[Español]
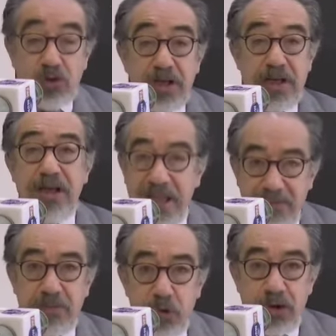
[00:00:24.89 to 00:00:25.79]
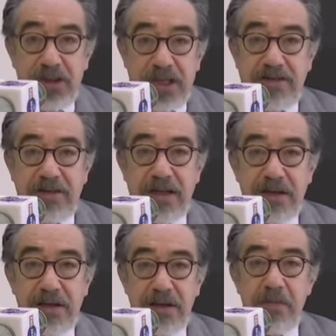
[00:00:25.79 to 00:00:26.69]
Sí, es muy triste,
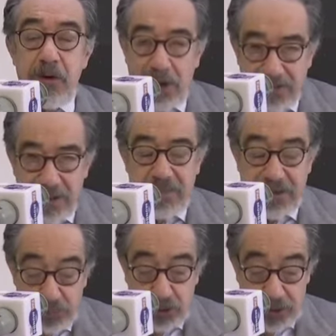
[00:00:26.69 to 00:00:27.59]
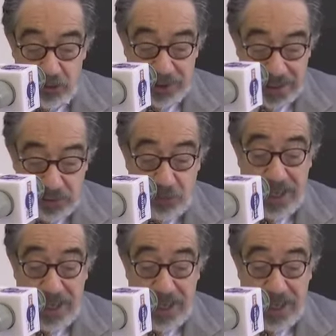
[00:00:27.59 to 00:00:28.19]
pero el extremismo salió ganando.